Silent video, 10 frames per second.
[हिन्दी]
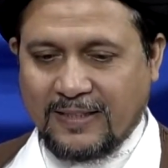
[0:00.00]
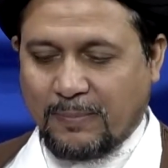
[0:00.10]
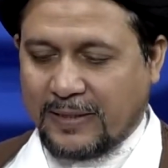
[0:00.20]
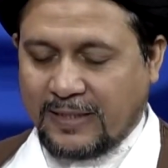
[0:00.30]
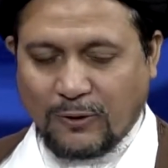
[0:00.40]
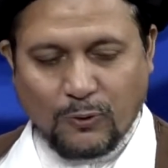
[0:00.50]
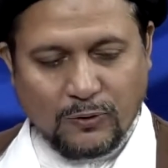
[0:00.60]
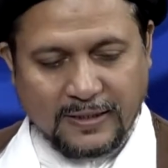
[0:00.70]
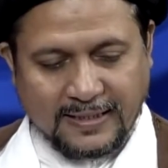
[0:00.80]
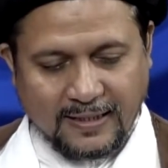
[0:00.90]
ये बच्चा
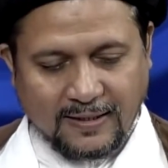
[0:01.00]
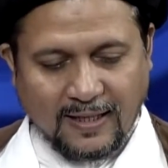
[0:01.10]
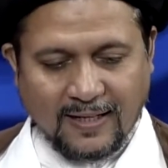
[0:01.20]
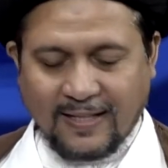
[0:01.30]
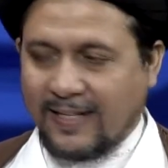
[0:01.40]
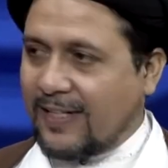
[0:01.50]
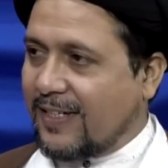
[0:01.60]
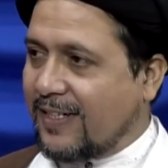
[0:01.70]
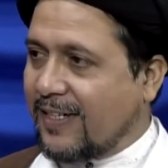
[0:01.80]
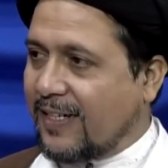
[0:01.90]
जो नीचे चला गया
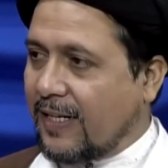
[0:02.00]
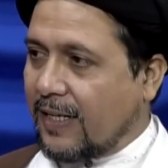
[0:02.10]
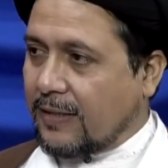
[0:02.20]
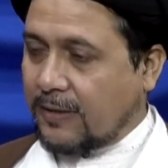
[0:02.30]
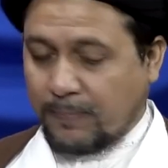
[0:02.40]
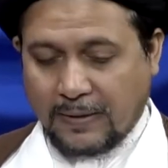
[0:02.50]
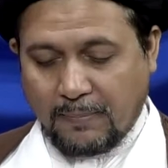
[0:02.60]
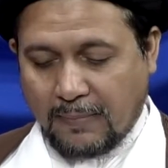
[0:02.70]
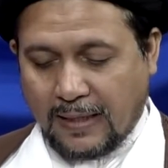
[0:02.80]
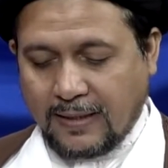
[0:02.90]

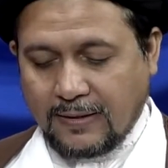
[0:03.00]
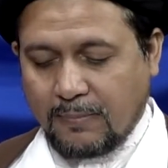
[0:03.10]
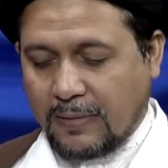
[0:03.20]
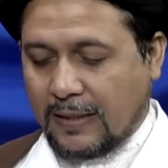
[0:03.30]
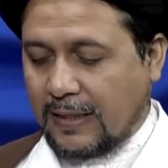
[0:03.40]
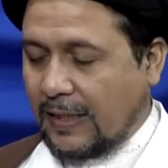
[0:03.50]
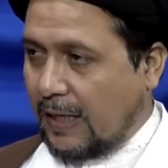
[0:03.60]
जबकि माँ की जिम्मेदारी